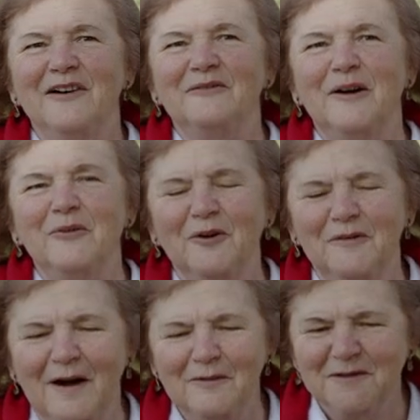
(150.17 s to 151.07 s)

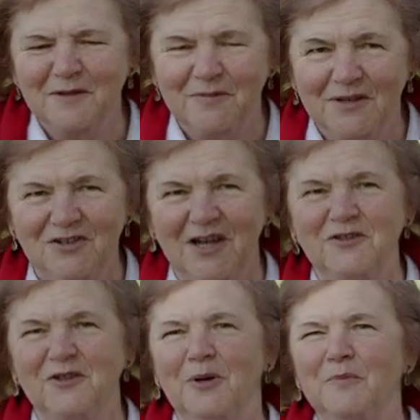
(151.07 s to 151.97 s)
wałkowały sobie
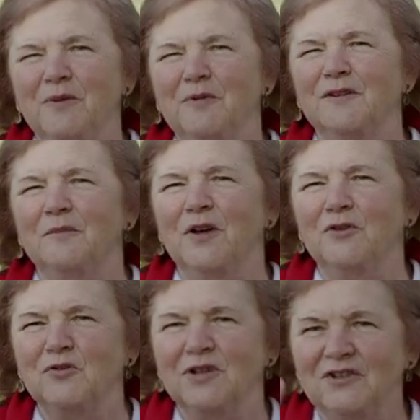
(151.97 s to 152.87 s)
dzieci, robiły sobie
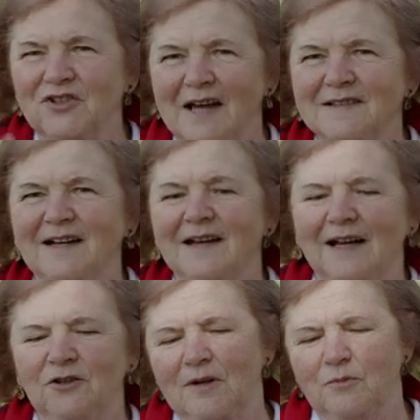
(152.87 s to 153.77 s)
różne ciastka.
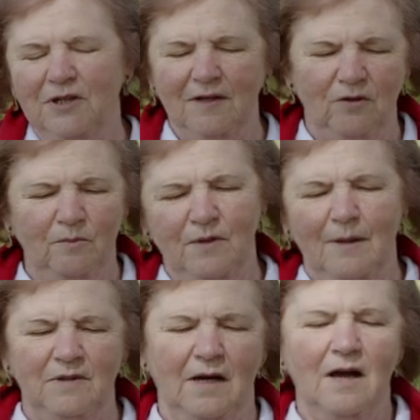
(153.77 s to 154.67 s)
Ja to na przykład
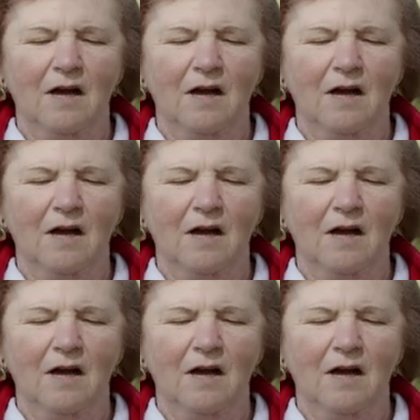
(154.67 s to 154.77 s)
robiłam tak,